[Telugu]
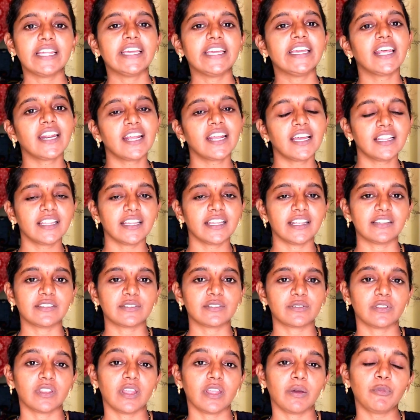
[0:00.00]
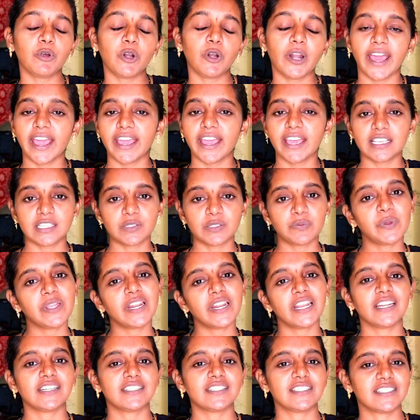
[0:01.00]
క్లియర్గా తెలుసుకుందాము నా
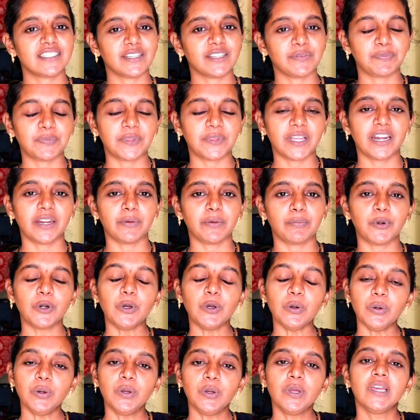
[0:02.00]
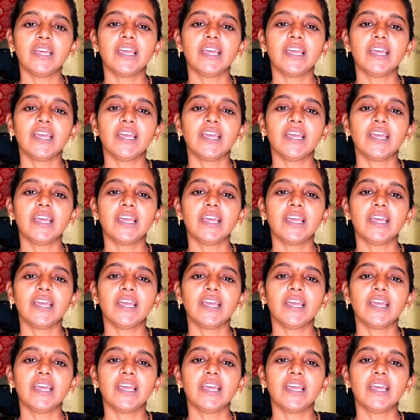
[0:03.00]
ఎక్స్పీరియన్స్ చెప్తాను ఇప్పుడు